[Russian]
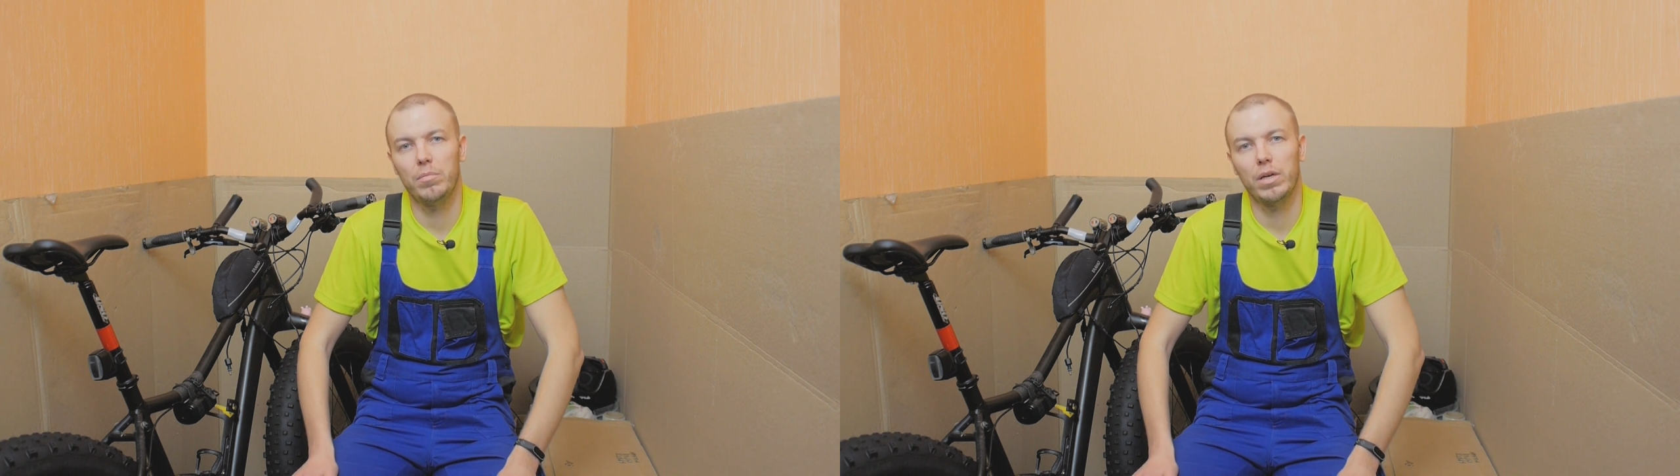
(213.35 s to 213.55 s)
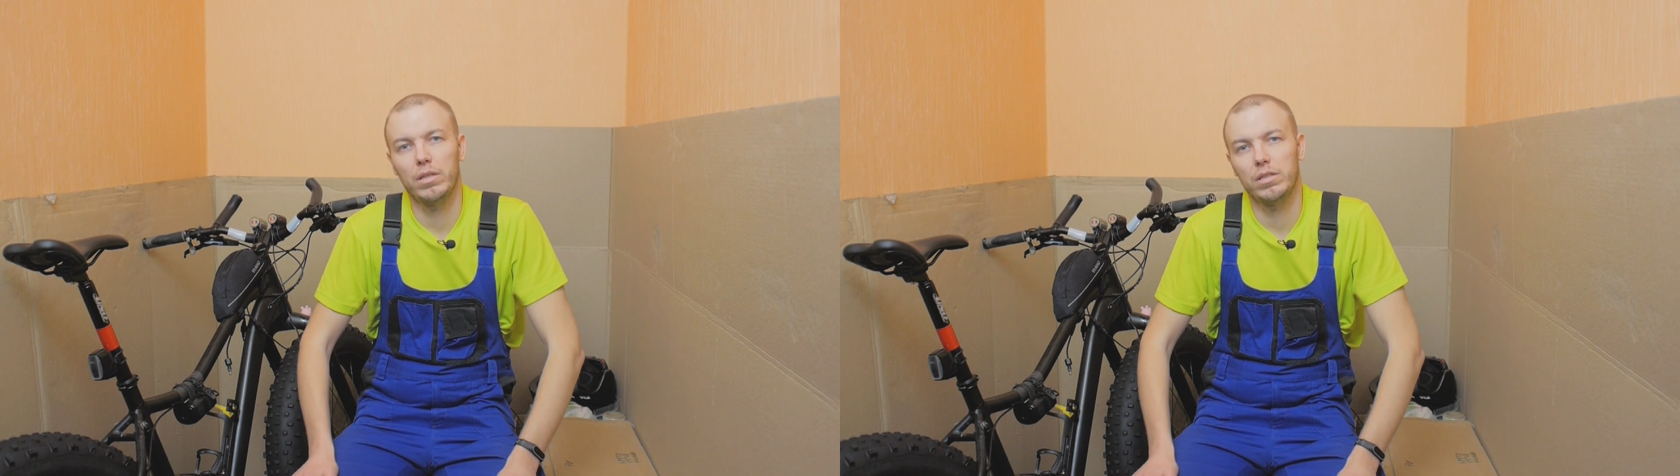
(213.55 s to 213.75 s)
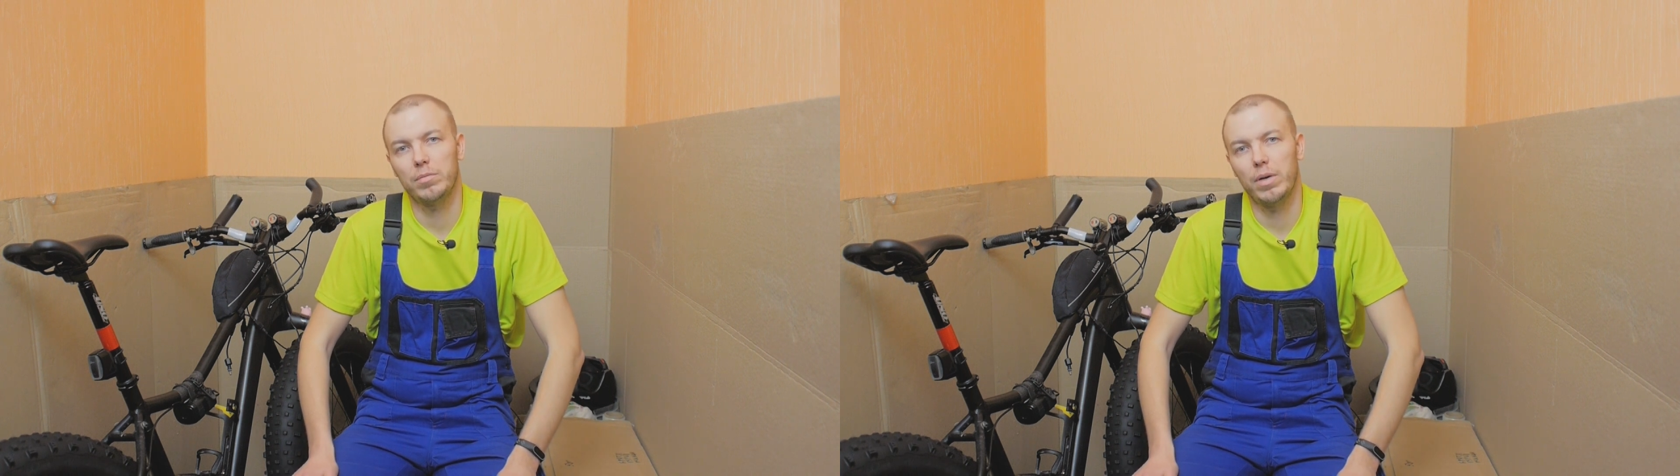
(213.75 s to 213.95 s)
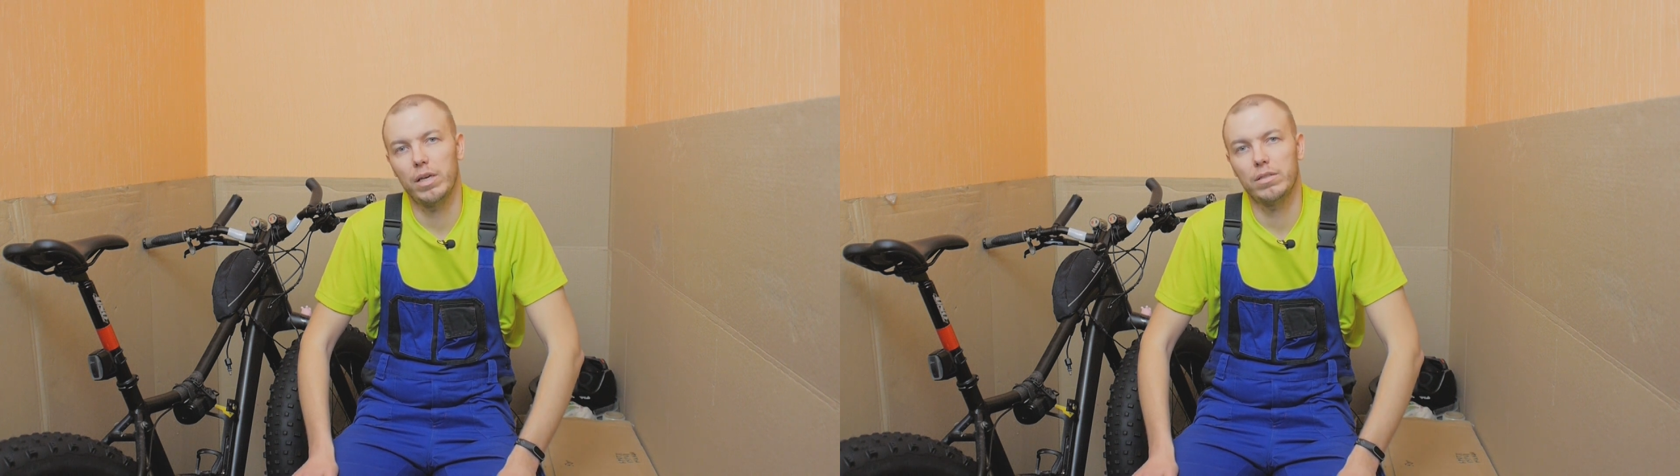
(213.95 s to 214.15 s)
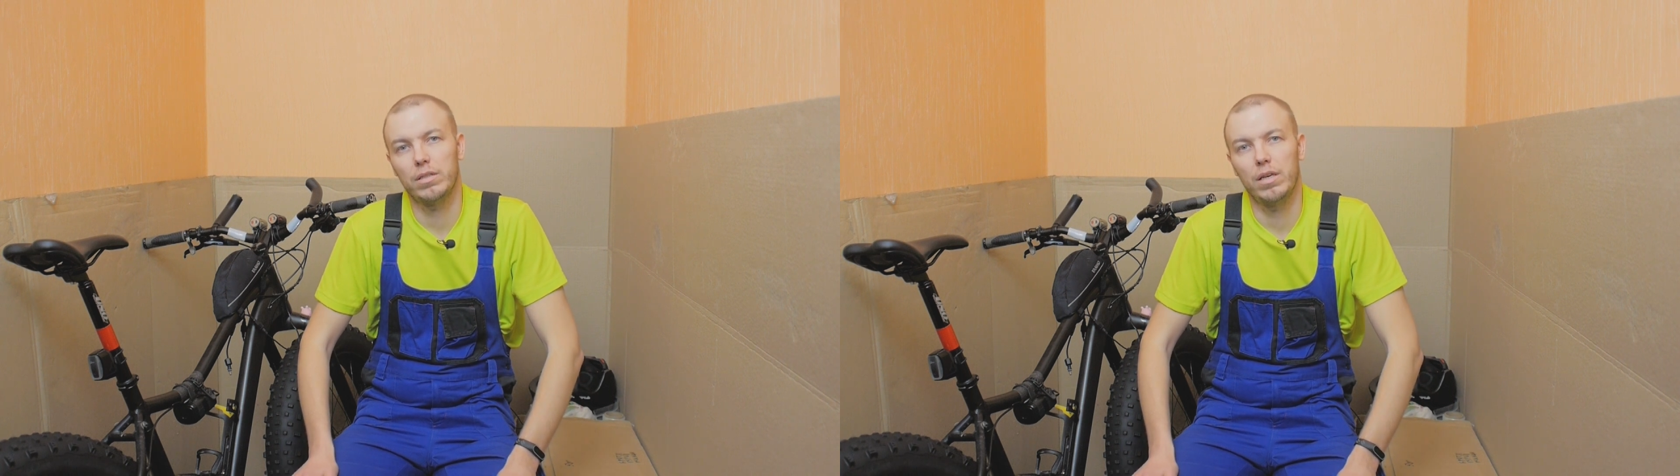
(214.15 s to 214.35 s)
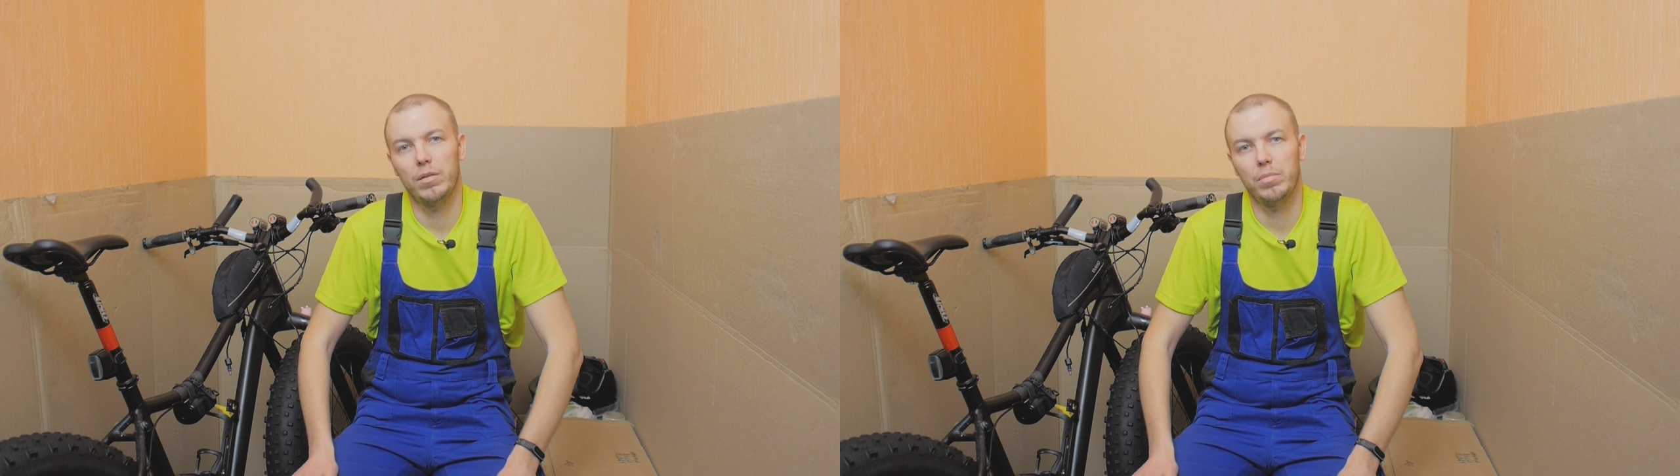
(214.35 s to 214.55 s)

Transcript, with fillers: Ребята из Bikesgate